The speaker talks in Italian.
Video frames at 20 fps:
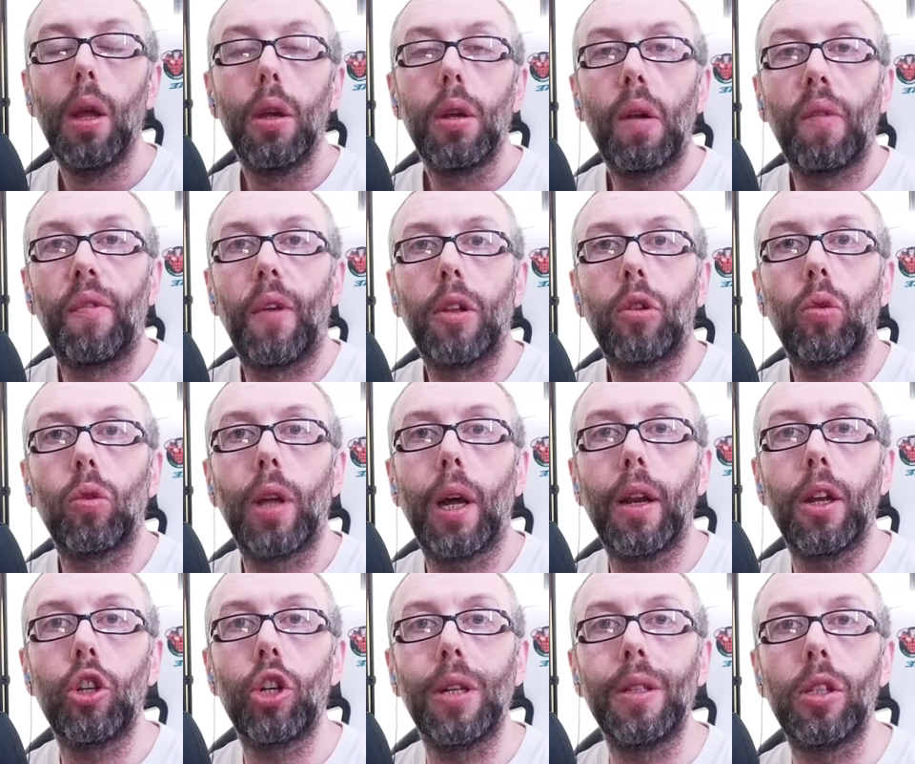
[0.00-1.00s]
Io ho fatto una
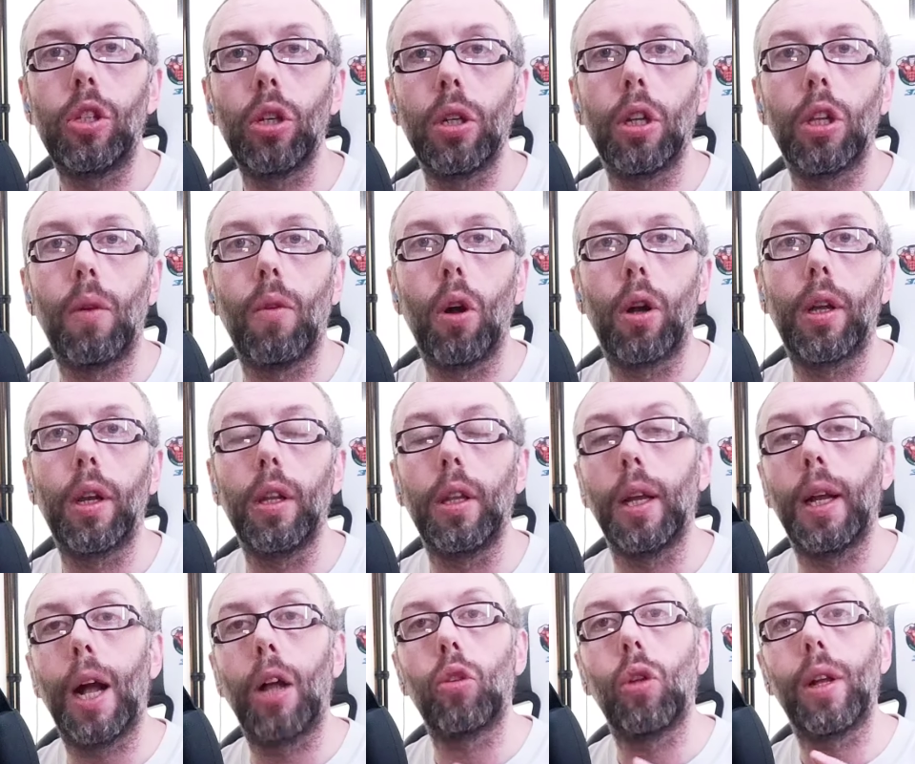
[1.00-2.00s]
recensione dove ho
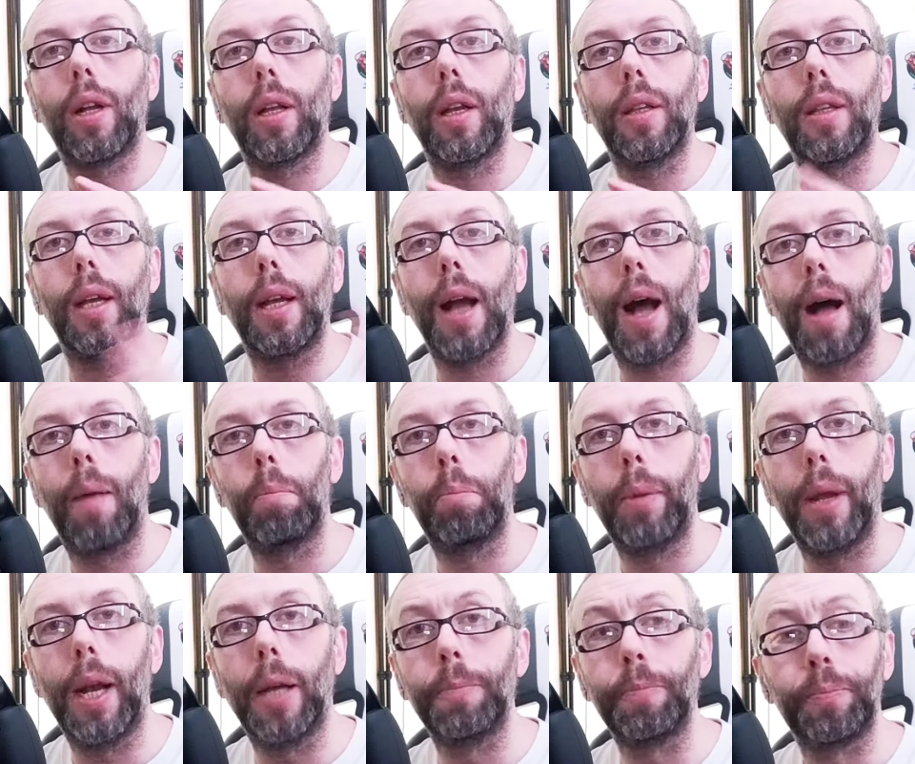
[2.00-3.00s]
criticato il
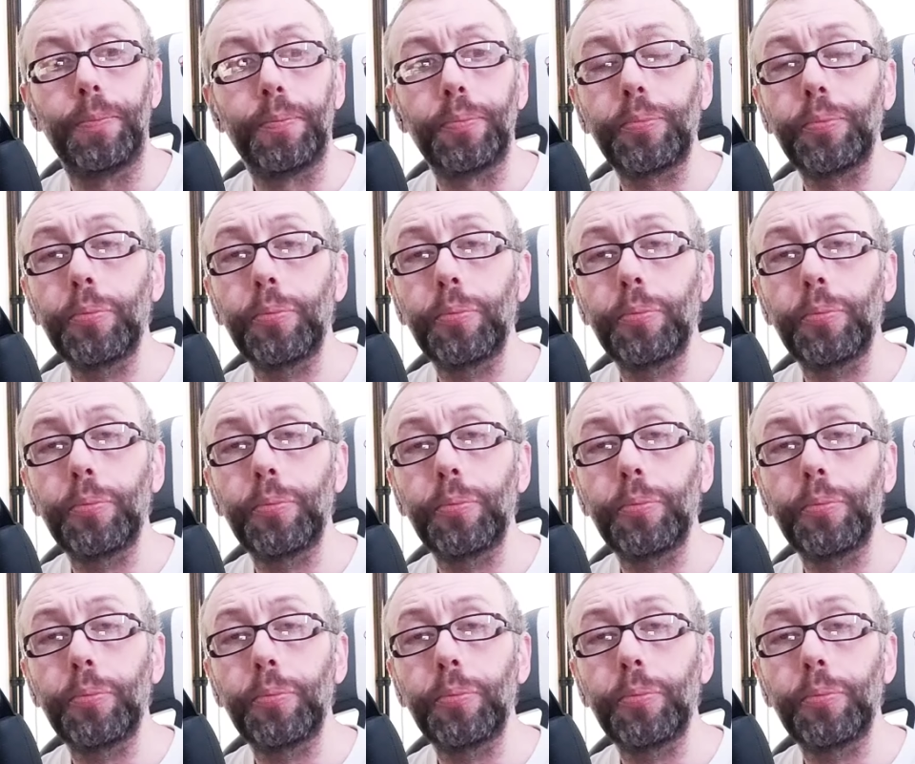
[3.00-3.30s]
criticabile.